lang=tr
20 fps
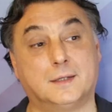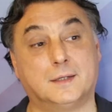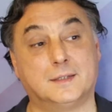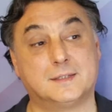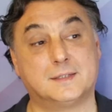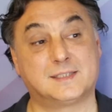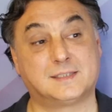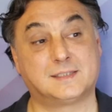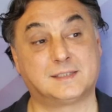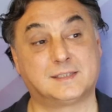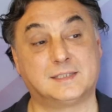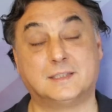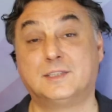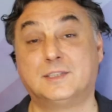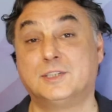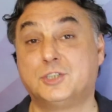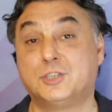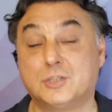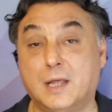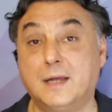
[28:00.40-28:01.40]

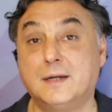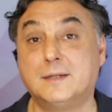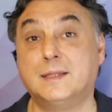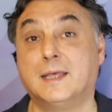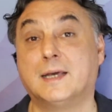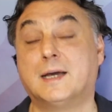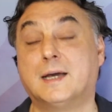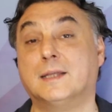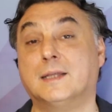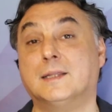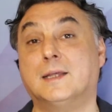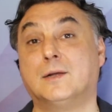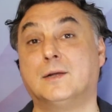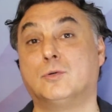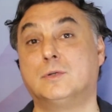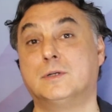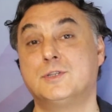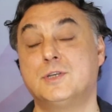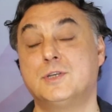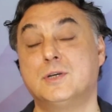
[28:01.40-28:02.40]
satışlar ne kadar
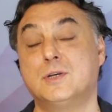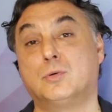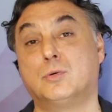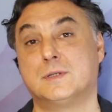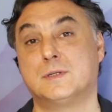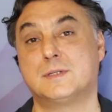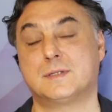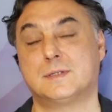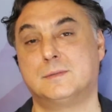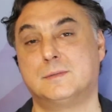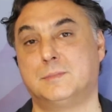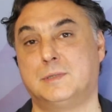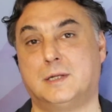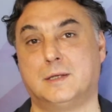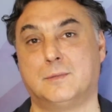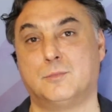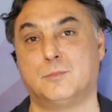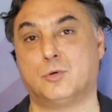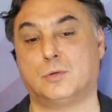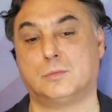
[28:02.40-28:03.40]
olacak orasını
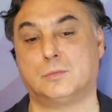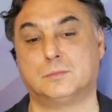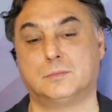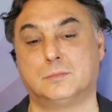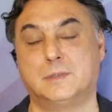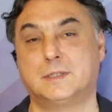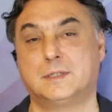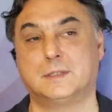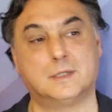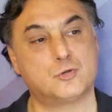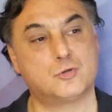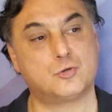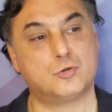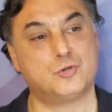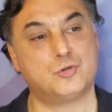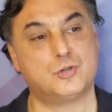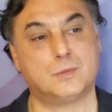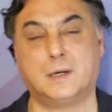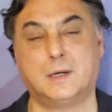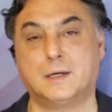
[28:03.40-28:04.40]
bilemiyorum. Bakın az
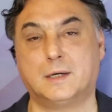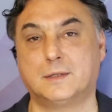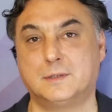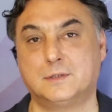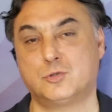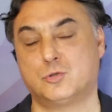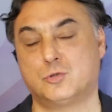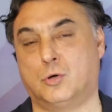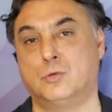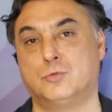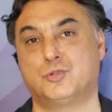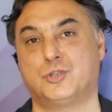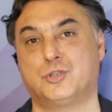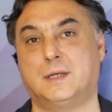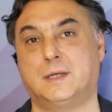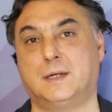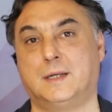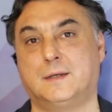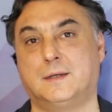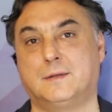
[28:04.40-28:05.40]
önce baktık son
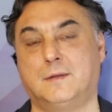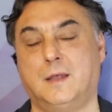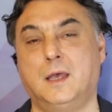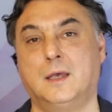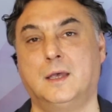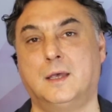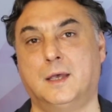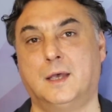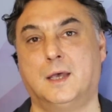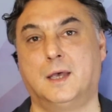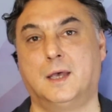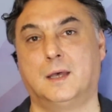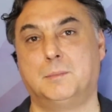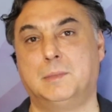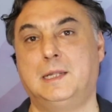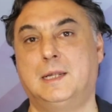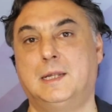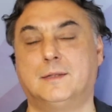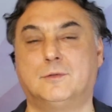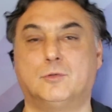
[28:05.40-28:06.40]
çeyrekte
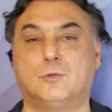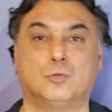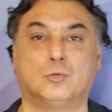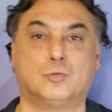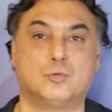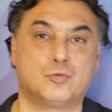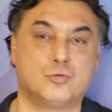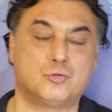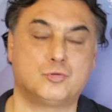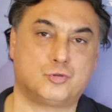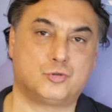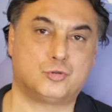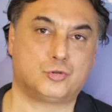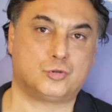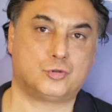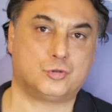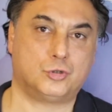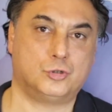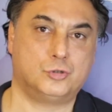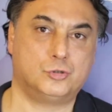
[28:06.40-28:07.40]
Millet 33
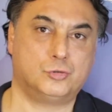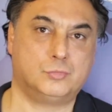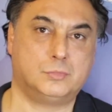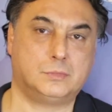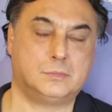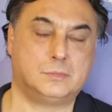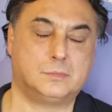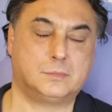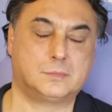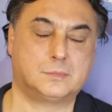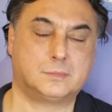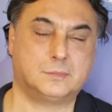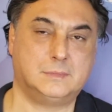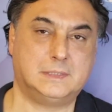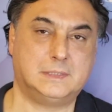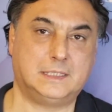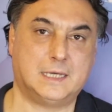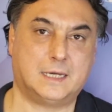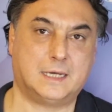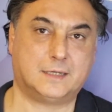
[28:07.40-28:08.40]
e,
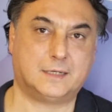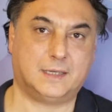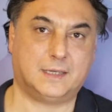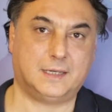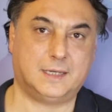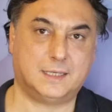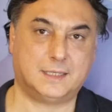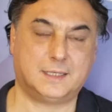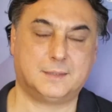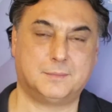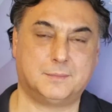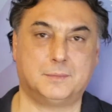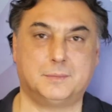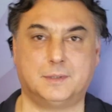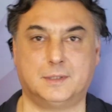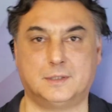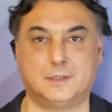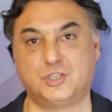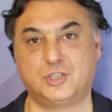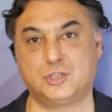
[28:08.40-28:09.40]
milyar TL gibi
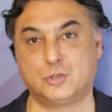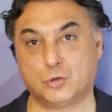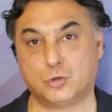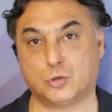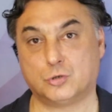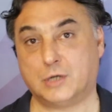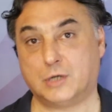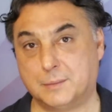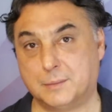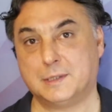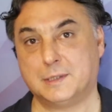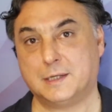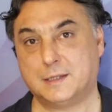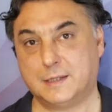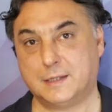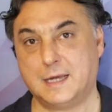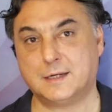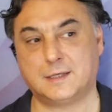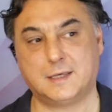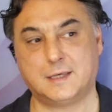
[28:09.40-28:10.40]
bir ciro tahmin
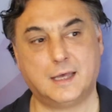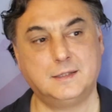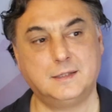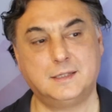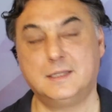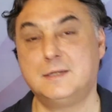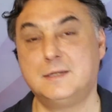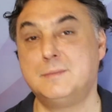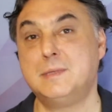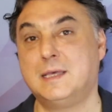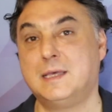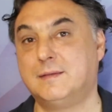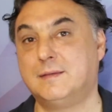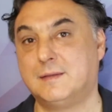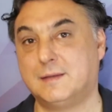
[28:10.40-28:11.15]
ederken 27